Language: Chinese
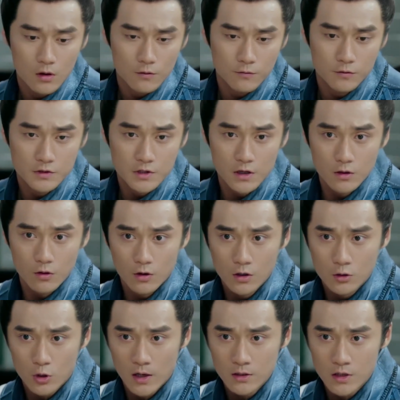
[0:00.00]
福建专门有一个
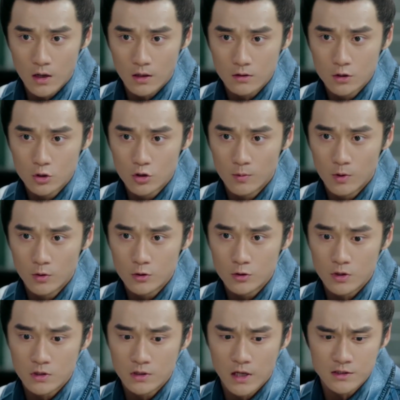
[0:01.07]
船厂，是专门为
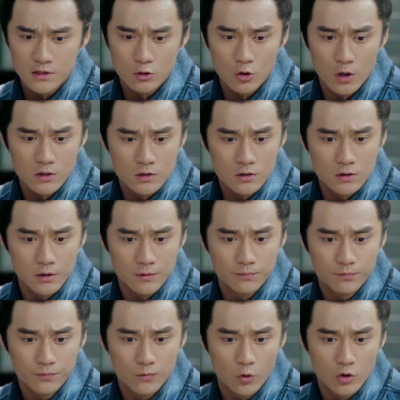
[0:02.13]
水师打造船只的。
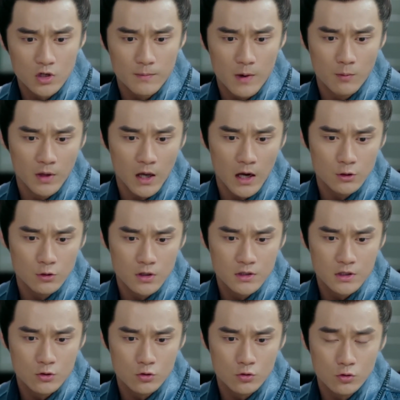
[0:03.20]
我想把我们的海
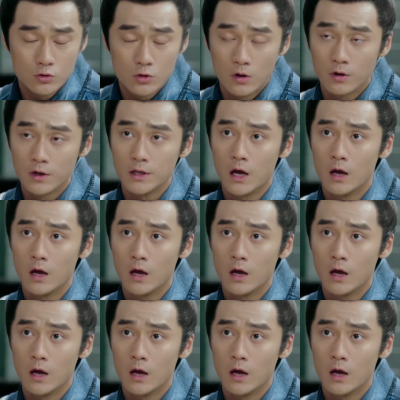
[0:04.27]
船技术传授给